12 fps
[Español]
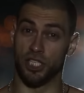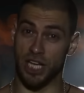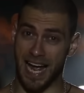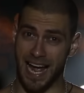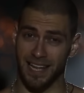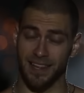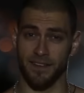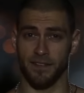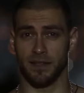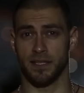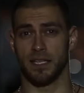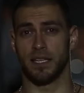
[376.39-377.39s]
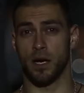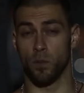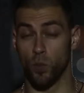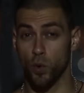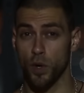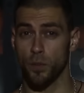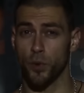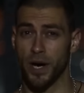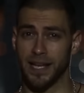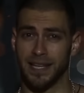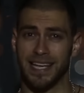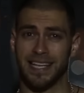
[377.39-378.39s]
ya deben tener muy
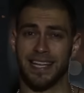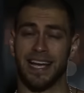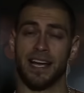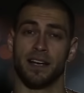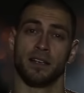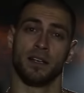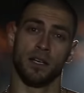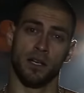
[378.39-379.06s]
buena idea